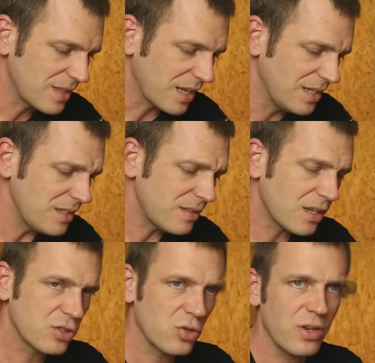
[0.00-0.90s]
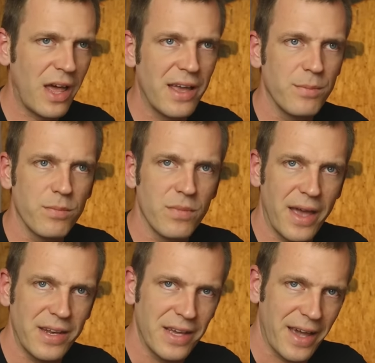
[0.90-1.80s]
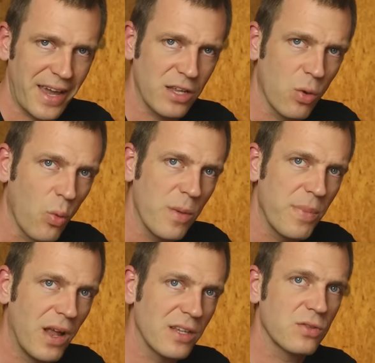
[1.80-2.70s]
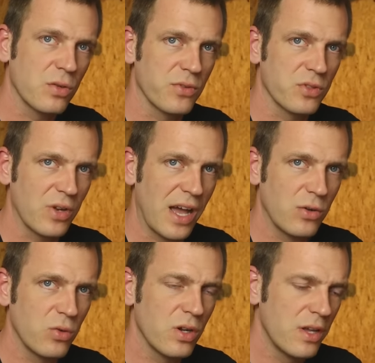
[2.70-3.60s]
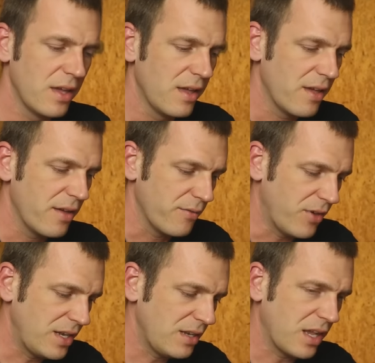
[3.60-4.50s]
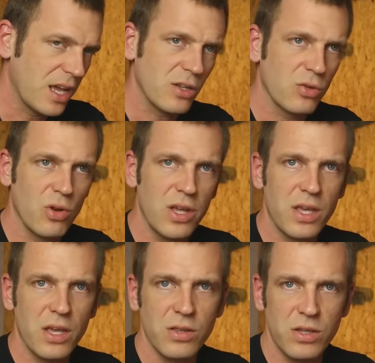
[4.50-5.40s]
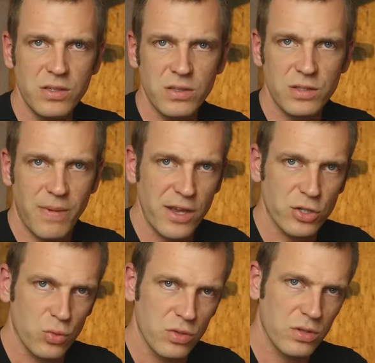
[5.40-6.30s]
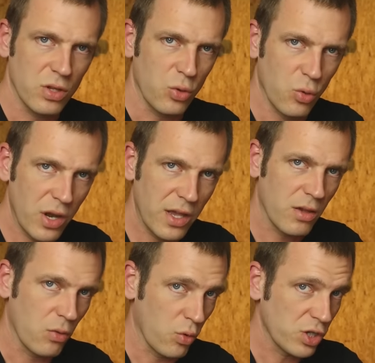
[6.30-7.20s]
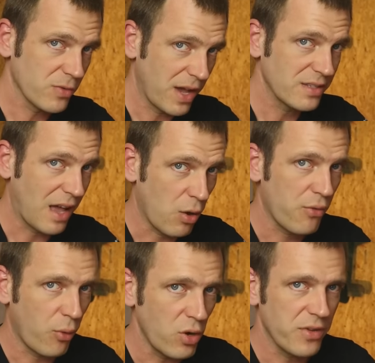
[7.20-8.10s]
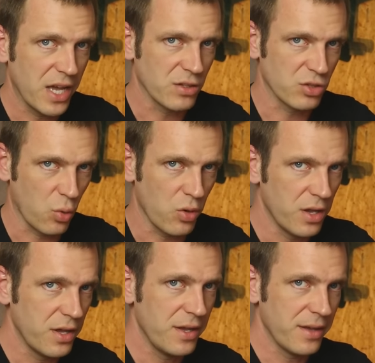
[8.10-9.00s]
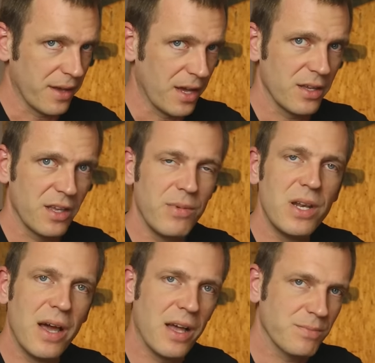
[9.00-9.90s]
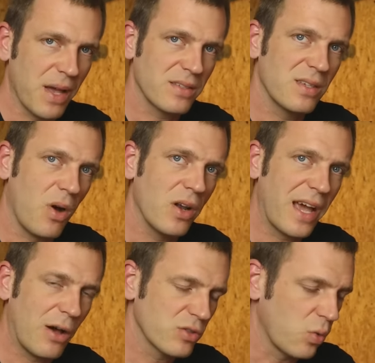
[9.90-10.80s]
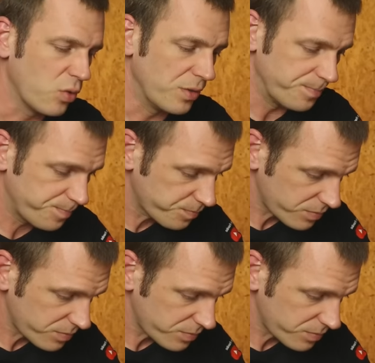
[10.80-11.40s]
Dann ist das schon ein, eine recht hohe Belastung für so einen Akku, wenn der natürlich in diesen zwei Stunden natürlich logischerweise auch voll werden soll. Ja, ich will ja das Maximale rausholen.